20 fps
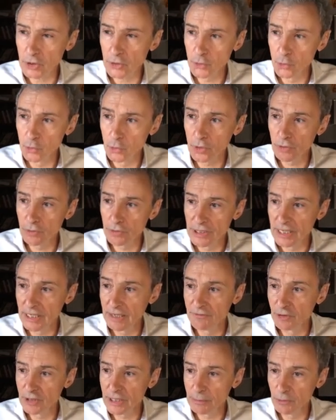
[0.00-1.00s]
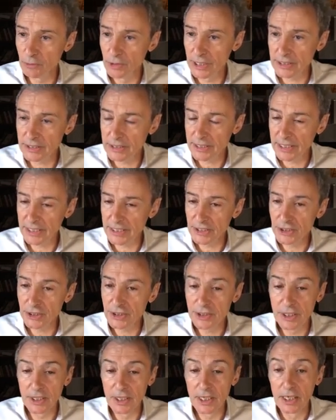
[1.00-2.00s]
donc on a un vocabulaire très
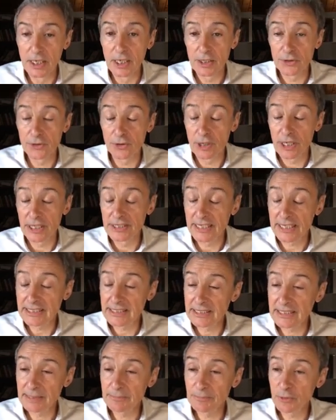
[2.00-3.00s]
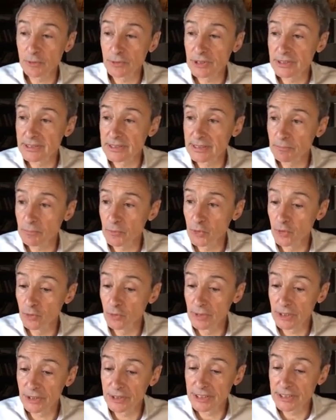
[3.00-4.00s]
riche dans la description des
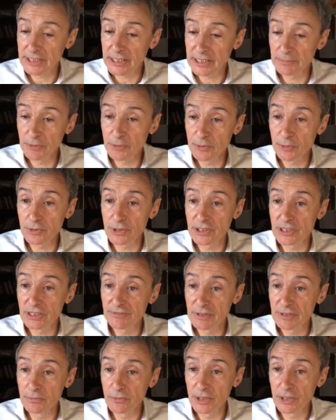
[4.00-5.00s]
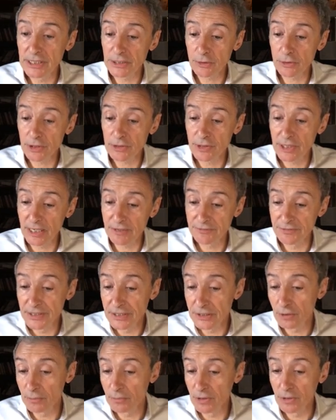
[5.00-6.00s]
symptômes et dans la description des événements
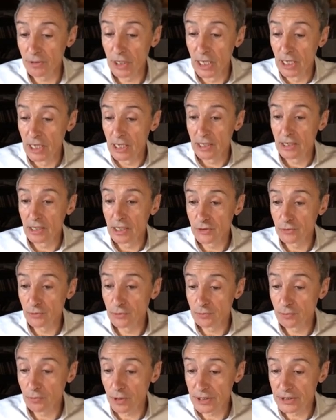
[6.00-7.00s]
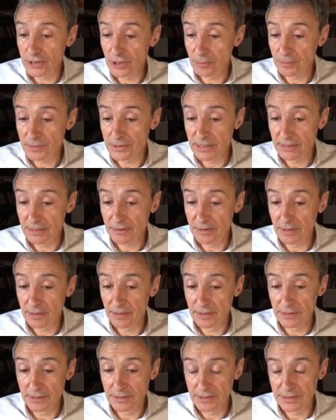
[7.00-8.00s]
électrocardiographiques, comme le, là, juste pour exemple, ça,
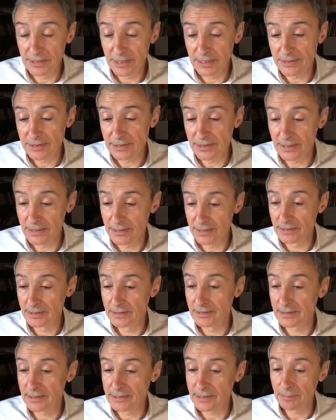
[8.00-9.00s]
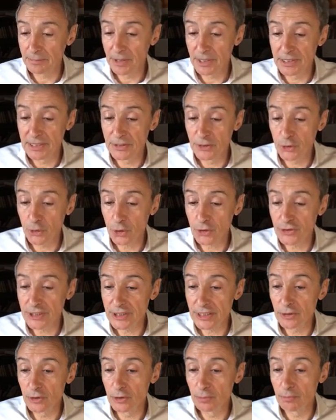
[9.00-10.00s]
ça s'appelle des
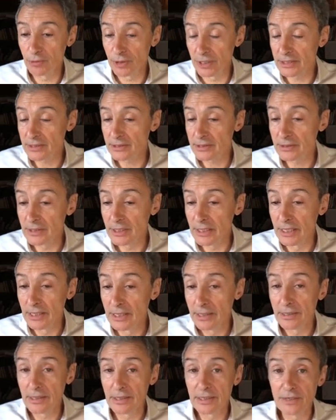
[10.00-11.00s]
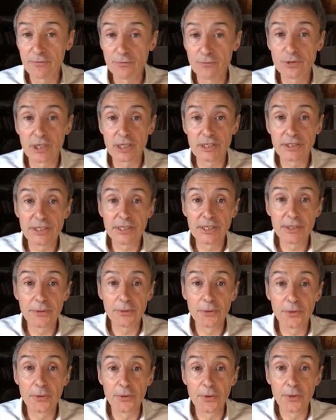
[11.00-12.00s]
torsades de pointe, et que vous alliez,
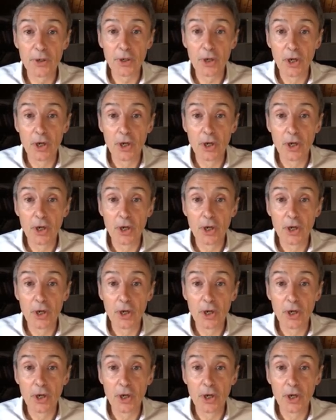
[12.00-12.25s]
euh,